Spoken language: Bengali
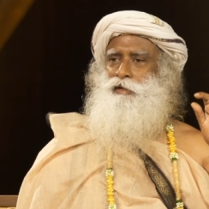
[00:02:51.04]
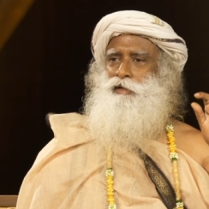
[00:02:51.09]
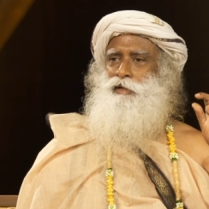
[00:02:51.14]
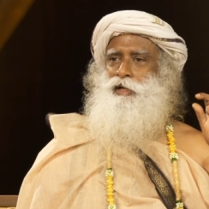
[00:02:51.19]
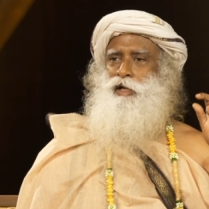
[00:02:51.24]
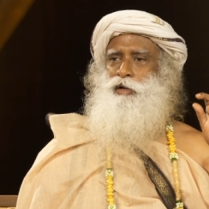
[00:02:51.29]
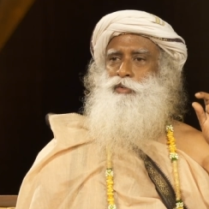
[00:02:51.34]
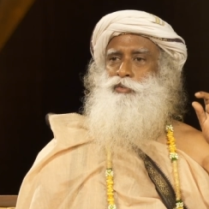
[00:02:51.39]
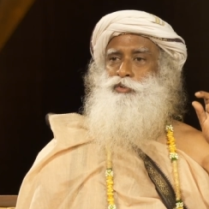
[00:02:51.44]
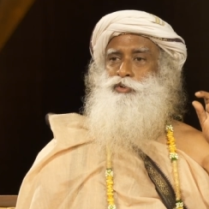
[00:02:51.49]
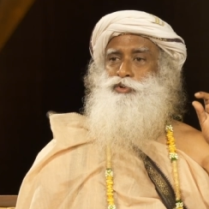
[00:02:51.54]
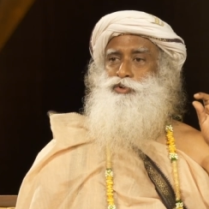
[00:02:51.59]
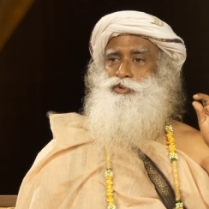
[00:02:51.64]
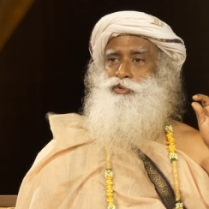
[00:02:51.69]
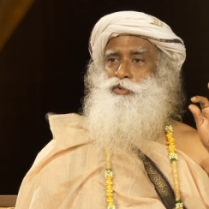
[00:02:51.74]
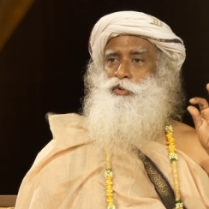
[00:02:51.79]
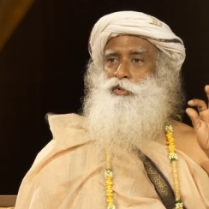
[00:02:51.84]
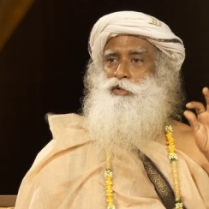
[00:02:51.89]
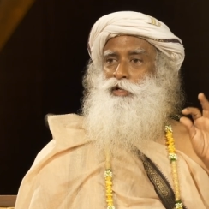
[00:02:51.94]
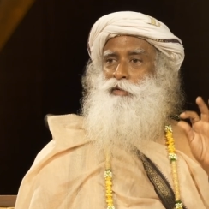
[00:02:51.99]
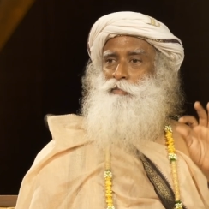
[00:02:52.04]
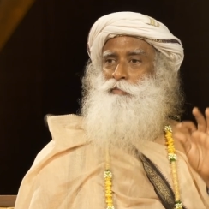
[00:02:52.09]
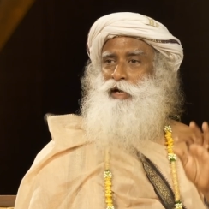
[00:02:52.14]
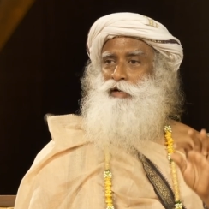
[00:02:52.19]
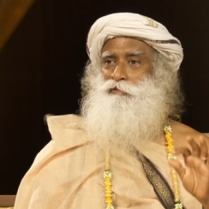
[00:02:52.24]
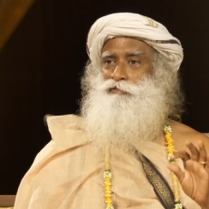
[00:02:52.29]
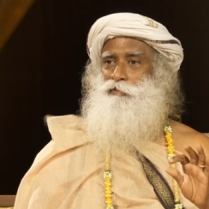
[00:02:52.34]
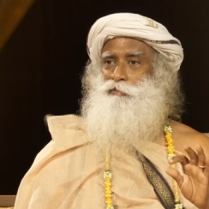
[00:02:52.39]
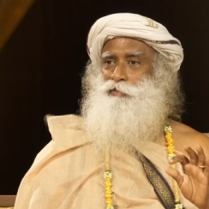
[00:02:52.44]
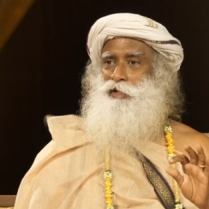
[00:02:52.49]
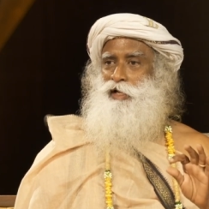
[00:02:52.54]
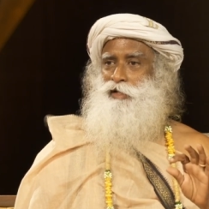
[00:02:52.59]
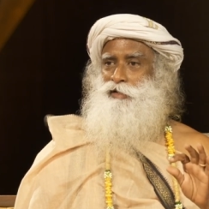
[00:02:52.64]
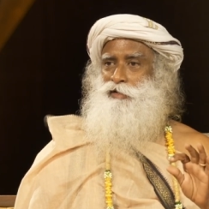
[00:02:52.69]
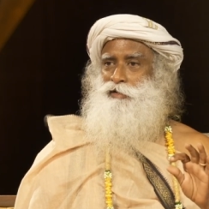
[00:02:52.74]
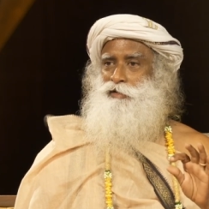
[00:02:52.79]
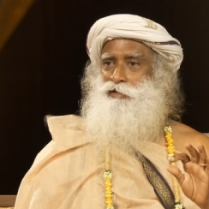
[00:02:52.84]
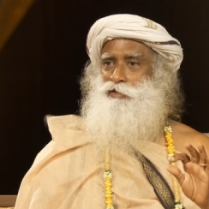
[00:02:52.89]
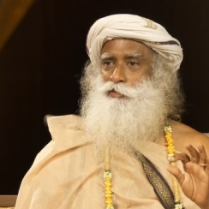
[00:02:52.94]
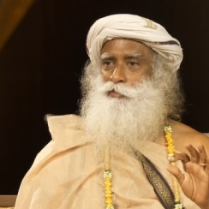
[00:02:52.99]
এখন আপনি সেখান থেকে ফিরে আসা
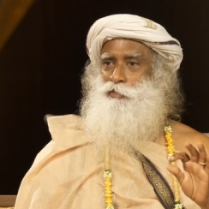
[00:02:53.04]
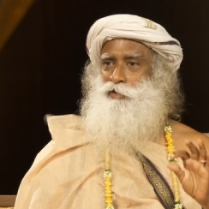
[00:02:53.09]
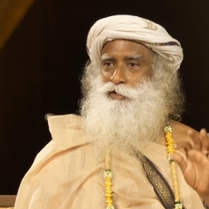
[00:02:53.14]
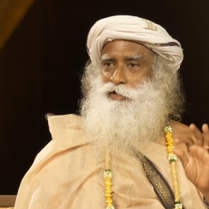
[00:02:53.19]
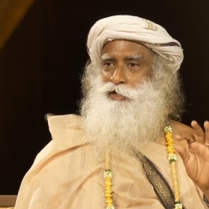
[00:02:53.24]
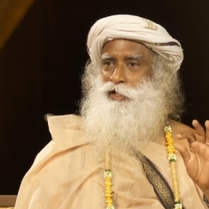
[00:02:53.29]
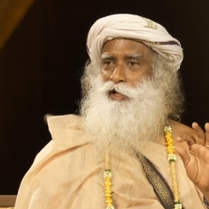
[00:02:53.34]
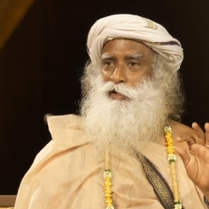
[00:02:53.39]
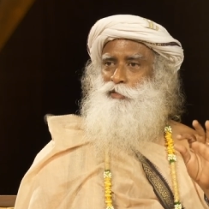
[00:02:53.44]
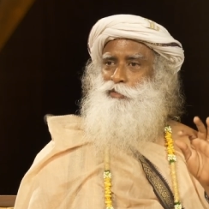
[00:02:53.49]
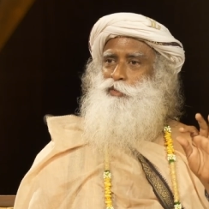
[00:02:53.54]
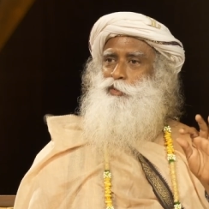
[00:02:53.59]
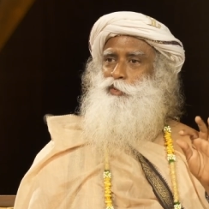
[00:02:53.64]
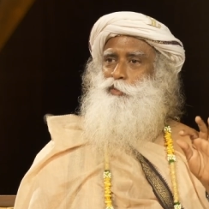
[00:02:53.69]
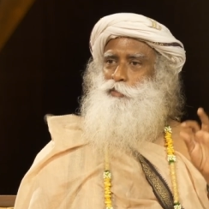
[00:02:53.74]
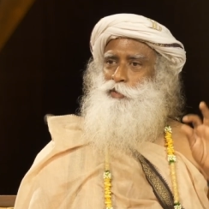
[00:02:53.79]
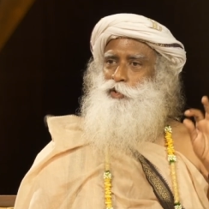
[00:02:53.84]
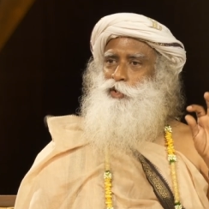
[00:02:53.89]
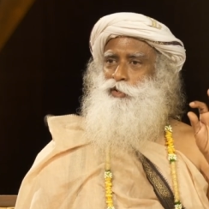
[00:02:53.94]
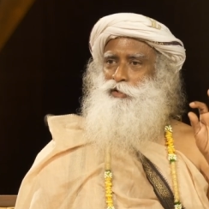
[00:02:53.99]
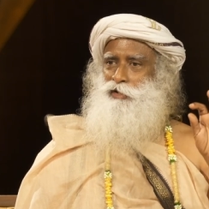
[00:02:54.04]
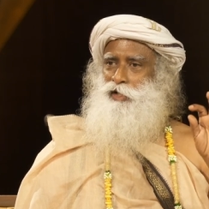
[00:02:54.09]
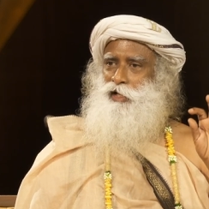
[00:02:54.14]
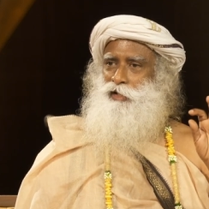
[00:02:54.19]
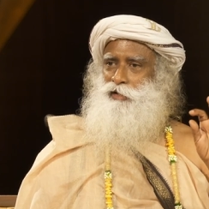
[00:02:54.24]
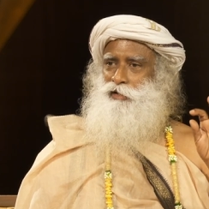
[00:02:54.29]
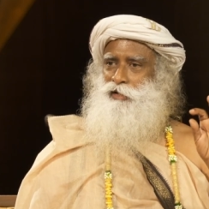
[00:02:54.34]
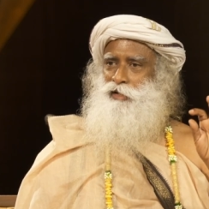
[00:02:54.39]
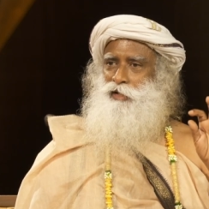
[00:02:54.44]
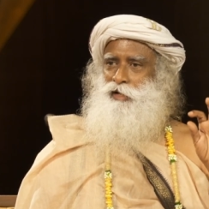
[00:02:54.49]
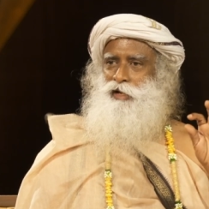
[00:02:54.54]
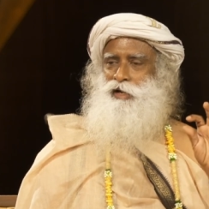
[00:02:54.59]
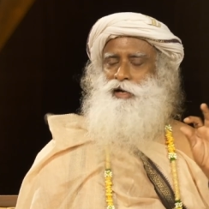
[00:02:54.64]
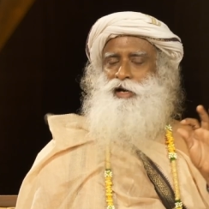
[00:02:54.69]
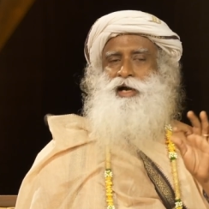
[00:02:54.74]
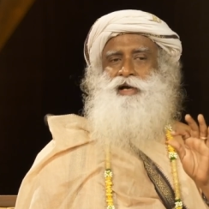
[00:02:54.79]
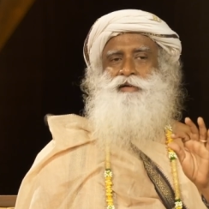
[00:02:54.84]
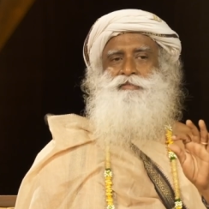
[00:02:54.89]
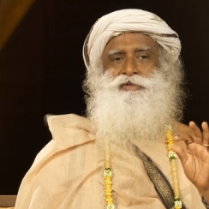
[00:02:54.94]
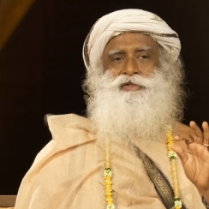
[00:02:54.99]
উচিত না আপনাকে দেখতে হবে আপনি কিভাবে সেটা
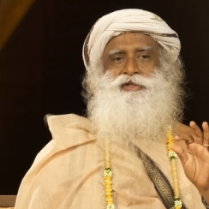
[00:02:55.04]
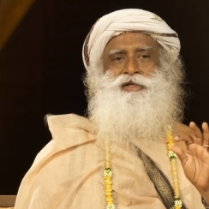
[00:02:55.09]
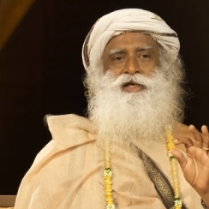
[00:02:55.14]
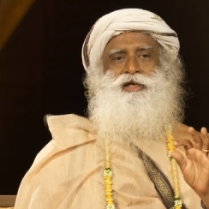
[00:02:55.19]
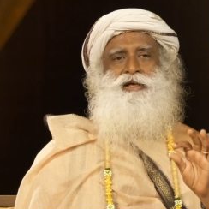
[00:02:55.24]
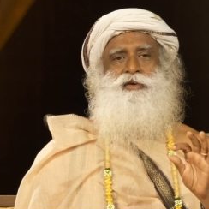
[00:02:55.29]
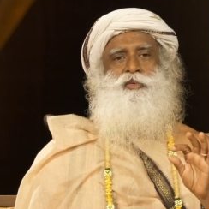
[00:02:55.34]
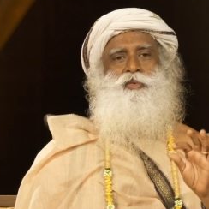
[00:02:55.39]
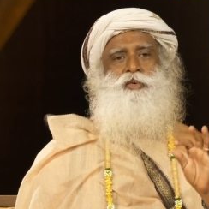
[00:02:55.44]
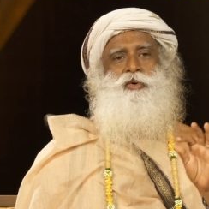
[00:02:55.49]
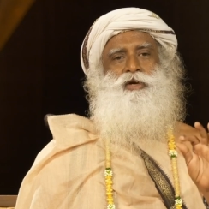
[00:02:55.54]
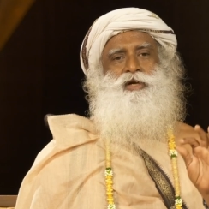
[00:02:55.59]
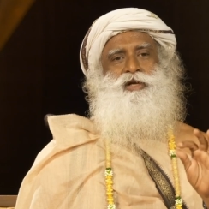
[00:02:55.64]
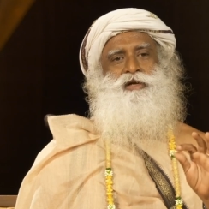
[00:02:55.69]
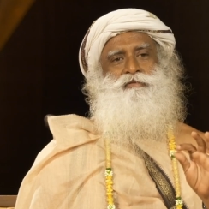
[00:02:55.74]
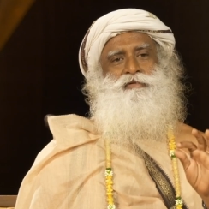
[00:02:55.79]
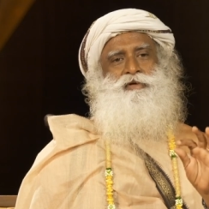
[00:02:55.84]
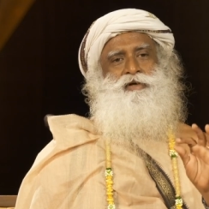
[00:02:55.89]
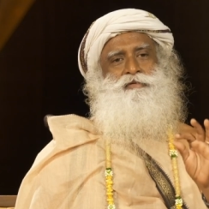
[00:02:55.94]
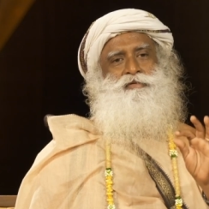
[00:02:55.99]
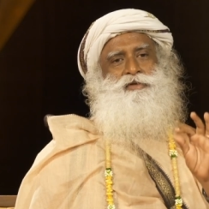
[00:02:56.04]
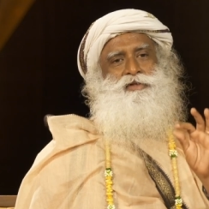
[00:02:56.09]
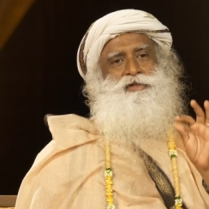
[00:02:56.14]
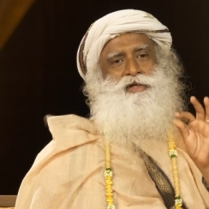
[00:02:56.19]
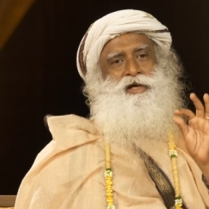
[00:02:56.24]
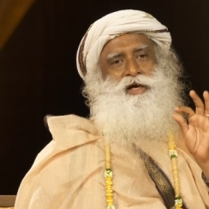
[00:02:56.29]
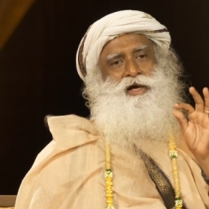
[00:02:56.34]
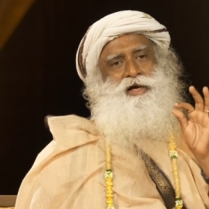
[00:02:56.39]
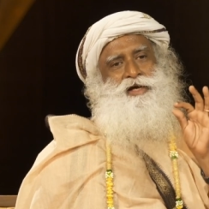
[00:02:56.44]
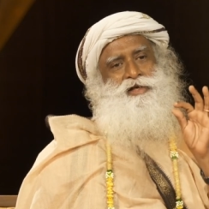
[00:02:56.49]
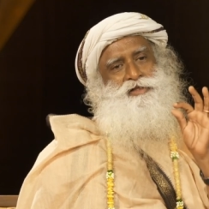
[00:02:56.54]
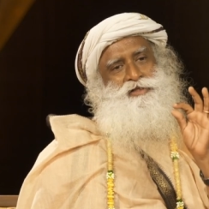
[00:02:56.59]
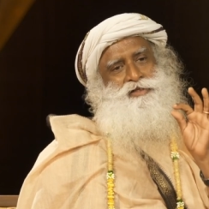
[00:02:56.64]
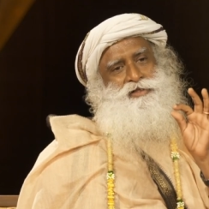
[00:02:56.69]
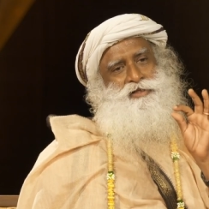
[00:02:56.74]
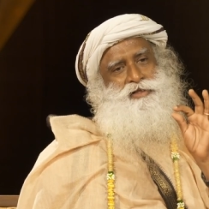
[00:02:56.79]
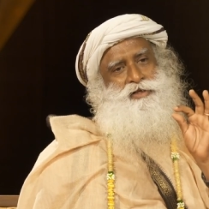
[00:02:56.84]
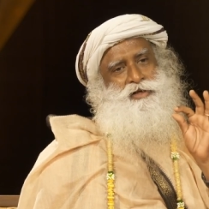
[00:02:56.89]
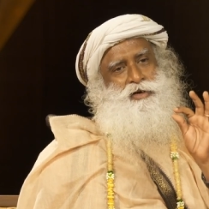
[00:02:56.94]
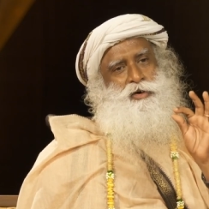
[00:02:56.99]
পেরিয়ে যাবেন আমি বলছি সর্বোচ্চ
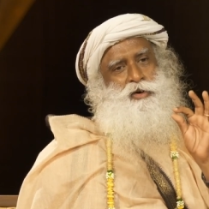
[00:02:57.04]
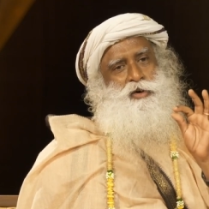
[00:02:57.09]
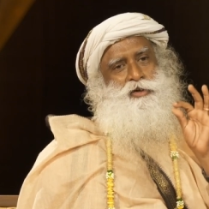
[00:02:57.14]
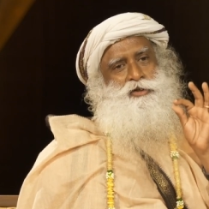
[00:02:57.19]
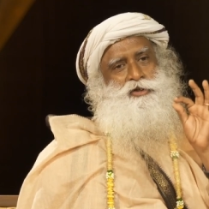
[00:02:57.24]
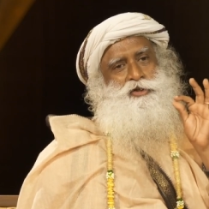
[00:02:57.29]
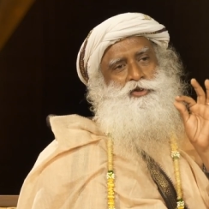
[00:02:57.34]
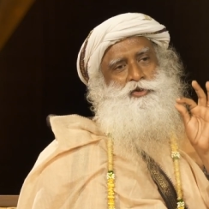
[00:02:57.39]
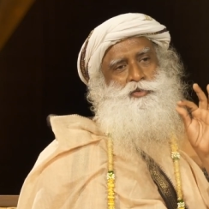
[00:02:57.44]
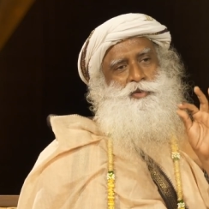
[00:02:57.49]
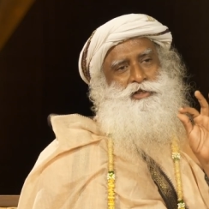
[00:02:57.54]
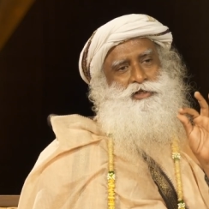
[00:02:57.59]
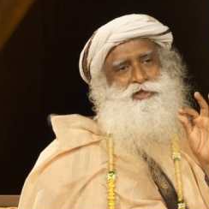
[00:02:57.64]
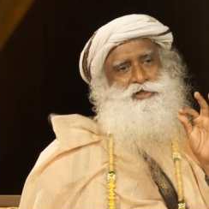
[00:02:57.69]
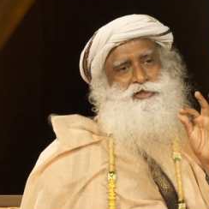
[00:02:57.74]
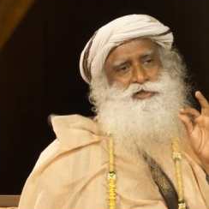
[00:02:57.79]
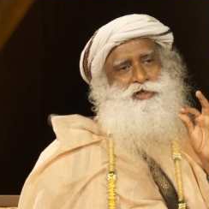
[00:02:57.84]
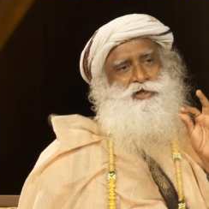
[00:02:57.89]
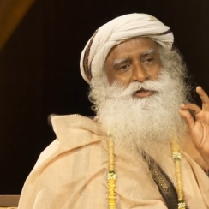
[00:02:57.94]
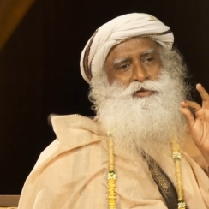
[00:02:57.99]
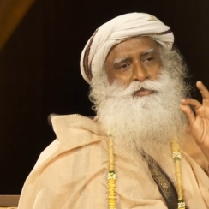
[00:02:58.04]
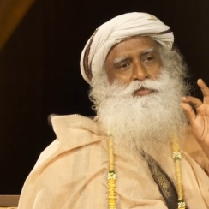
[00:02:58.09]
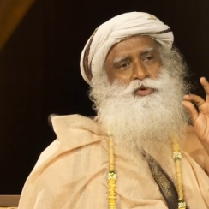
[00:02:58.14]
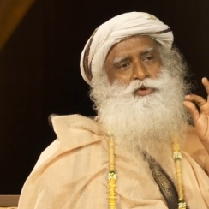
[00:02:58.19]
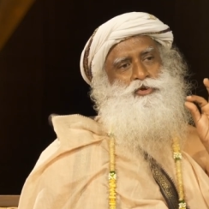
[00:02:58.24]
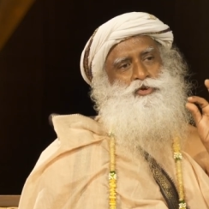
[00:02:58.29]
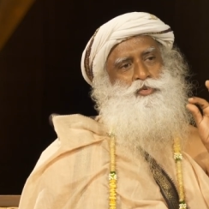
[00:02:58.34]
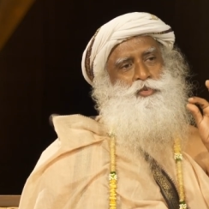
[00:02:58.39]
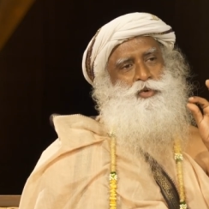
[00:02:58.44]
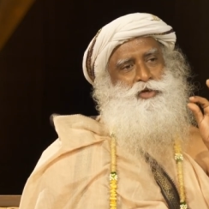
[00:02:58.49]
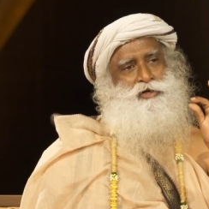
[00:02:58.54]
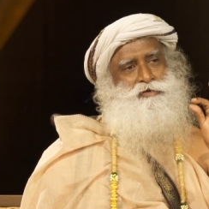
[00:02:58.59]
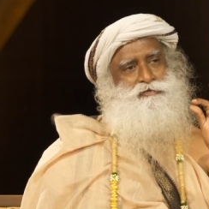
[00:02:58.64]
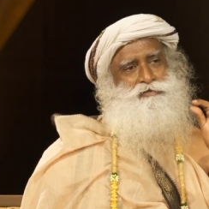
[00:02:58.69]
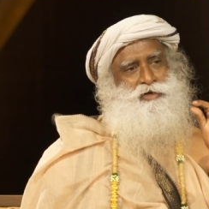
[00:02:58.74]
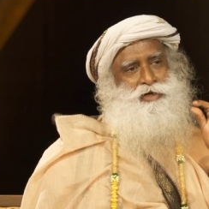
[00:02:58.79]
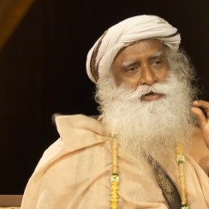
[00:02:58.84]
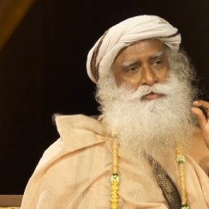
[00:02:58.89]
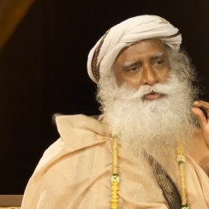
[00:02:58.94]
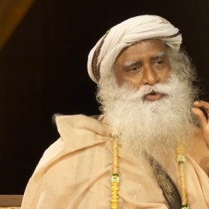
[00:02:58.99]
যেটা সবথেকে মধুর বা চমৎকার
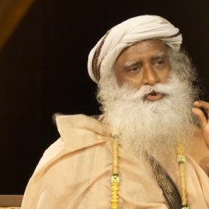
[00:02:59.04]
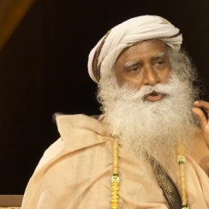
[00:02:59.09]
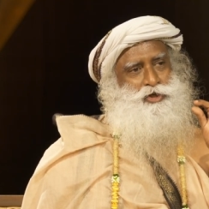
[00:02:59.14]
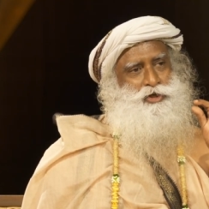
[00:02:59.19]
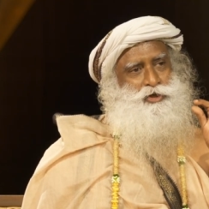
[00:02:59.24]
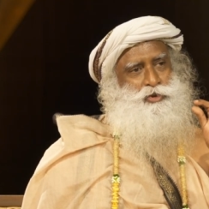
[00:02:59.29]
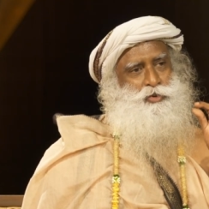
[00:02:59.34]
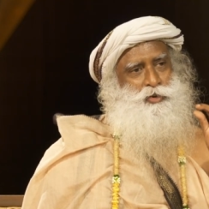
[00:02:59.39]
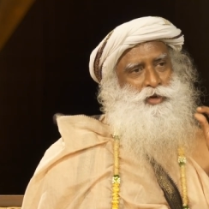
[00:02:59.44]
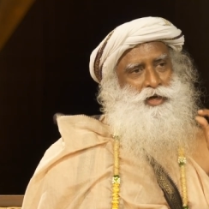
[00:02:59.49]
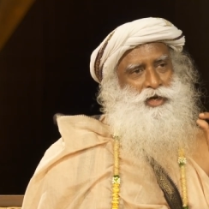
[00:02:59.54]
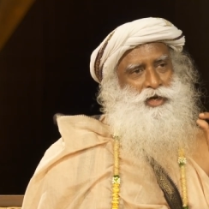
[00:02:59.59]
আবেগ আপনার ছিল